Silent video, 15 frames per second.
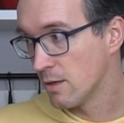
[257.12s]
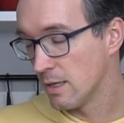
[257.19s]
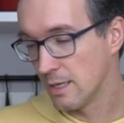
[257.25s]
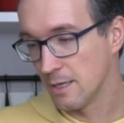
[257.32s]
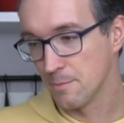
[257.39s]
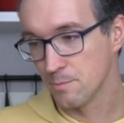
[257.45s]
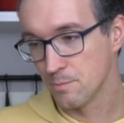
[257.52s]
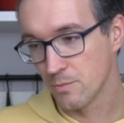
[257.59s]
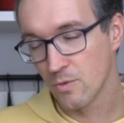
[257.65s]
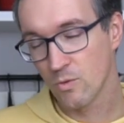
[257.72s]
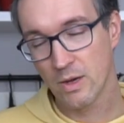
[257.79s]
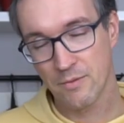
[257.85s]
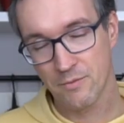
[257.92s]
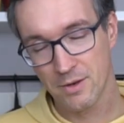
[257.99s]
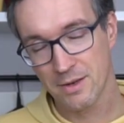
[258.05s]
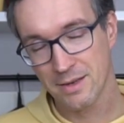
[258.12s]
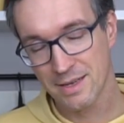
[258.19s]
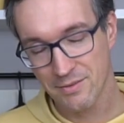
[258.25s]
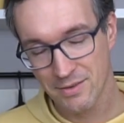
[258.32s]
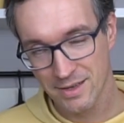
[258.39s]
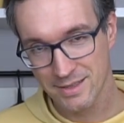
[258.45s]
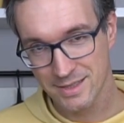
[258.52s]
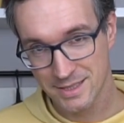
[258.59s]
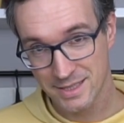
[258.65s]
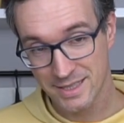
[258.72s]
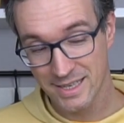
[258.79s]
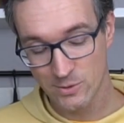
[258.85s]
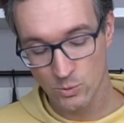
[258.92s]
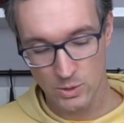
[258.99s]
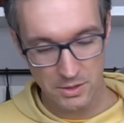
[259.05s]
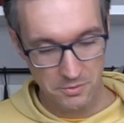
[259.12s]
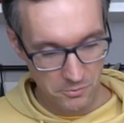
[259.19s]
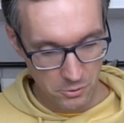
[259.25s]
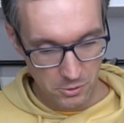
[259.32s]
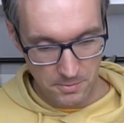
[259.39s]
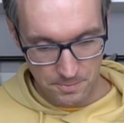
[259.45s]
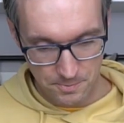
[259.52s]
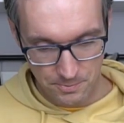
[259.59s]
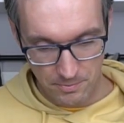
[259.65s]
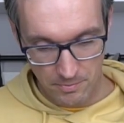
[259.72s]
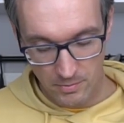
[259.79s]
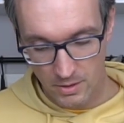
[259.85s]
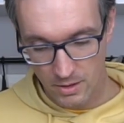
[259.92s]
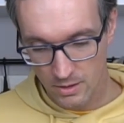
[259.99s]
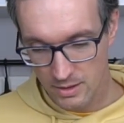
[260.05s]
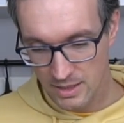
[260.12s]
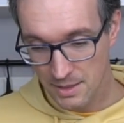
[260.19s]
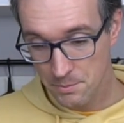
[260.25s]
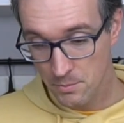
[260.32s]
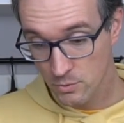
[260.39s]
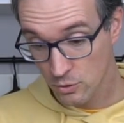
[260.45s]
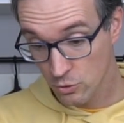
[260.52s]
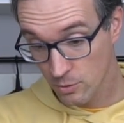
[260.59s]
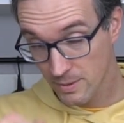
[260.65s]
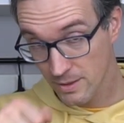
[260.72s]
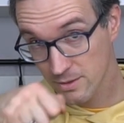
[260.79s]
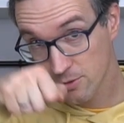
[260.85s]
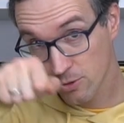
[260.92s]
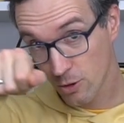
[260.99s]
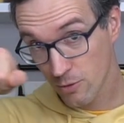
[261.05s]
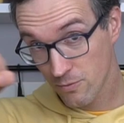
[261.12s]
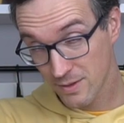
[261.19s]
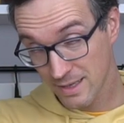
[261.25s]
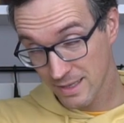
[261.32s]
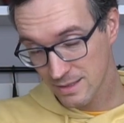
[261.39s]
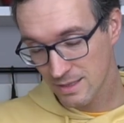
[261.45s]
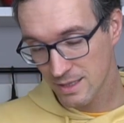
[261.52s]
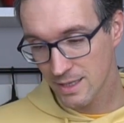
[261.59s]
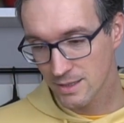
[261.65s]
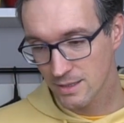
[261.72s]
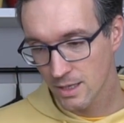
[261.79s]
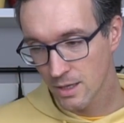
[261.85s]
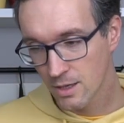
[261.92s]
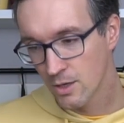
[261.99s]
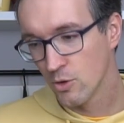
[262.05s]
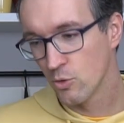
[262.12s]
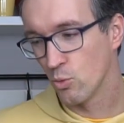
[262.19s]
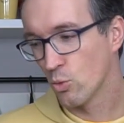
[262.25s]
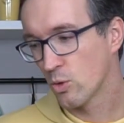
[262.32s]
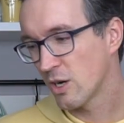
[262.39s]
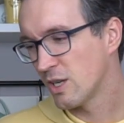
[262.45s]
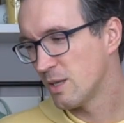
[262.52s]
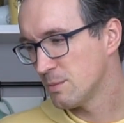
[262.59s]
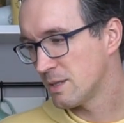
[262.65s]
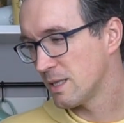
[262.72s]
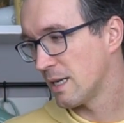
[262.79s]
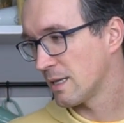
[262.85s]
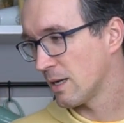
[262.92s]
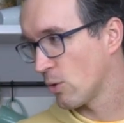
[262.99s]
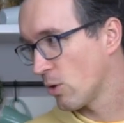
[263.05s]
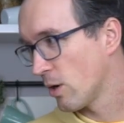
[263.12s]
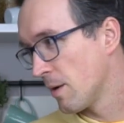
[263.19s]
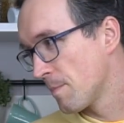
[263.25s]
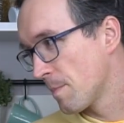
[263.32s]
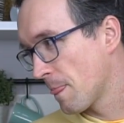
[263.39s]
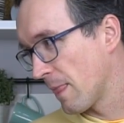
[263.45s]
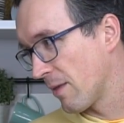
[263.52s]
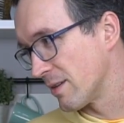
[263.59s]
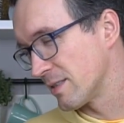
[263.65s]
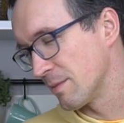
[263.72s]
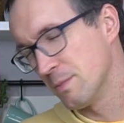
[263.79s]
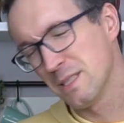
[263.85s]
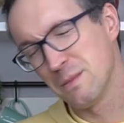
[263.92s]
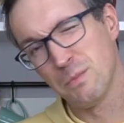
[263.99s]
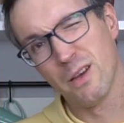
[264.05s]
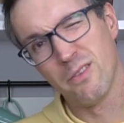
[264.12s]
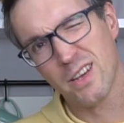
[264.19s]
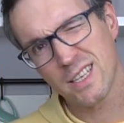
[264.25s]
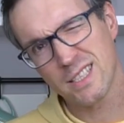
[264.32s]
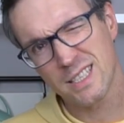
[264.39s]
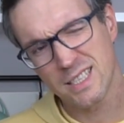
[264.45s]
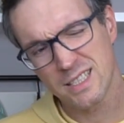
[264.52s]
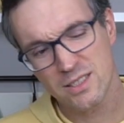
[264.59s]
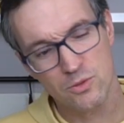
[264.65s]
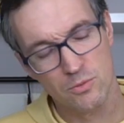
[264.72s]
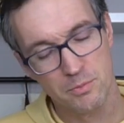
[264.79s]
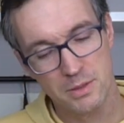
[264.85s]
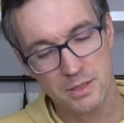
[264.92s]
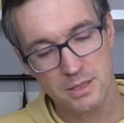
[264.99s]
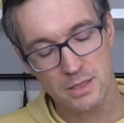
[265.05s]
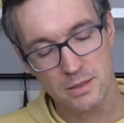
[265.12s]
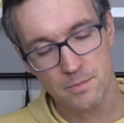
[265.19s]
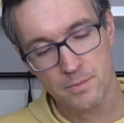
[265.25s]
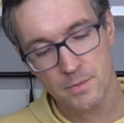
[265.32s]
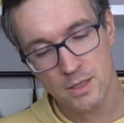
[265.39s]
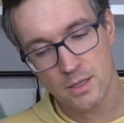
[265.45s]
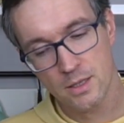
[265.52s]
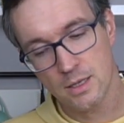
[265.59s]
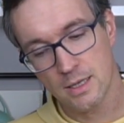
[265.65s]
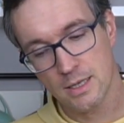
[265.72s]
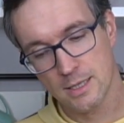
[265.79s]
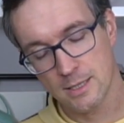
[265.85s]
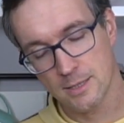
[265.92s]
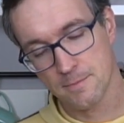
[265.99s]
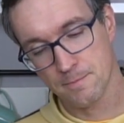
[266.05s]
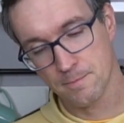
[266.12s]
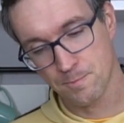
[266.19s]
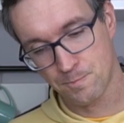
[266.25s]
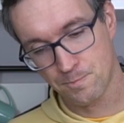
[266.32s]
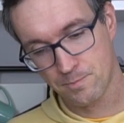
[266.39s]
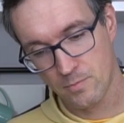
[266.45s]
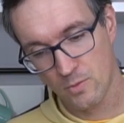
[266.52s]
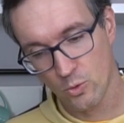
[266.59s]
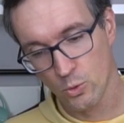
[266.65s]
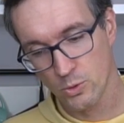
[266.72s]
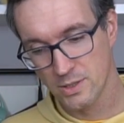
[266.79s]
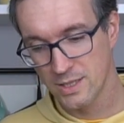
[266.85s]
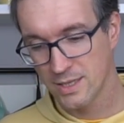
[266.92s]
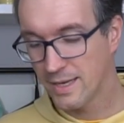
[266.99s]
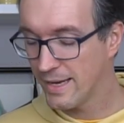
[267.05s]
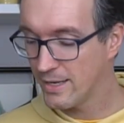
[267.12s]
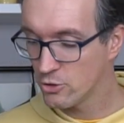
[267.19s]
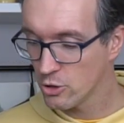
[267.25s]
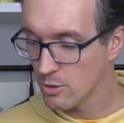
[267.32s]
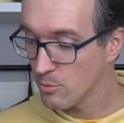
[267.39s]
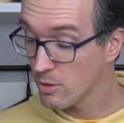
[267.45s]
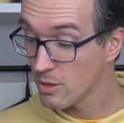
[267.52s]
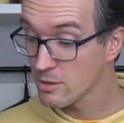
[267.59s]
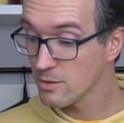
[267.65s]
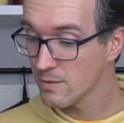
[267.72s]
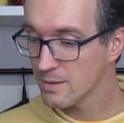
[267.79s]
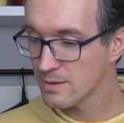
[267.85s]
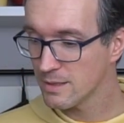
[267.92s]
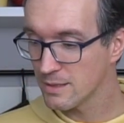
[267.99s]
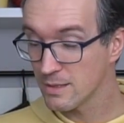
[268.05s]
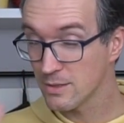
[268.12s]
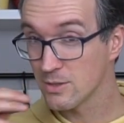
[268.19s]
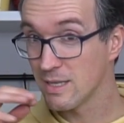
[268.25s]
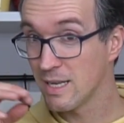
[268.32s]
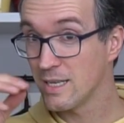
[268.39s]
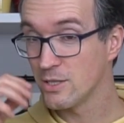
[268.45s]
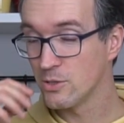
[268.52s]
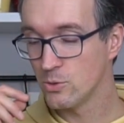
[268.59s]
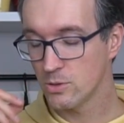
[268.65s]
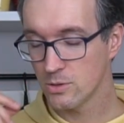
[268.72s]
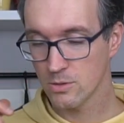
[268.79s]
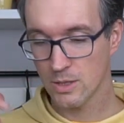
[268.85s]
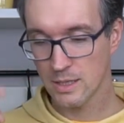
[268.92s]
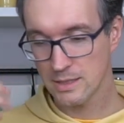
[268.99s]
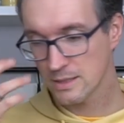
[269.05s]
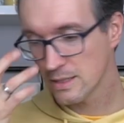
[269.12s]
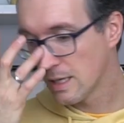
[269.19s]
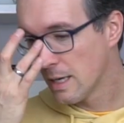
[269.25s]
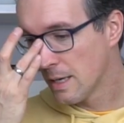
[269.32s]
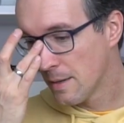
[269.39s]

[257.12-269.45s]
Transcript: ähm, entweder, entweder richtig geiles Olivenöl nehmen und drüber träufeln, ganz leicht. Oder nimmst du halt auch, was ein bisschen perverser ist, so ein bisschen ähm, Rosin-Ketchup oder sowas, dass du so leichte Süße noch hast.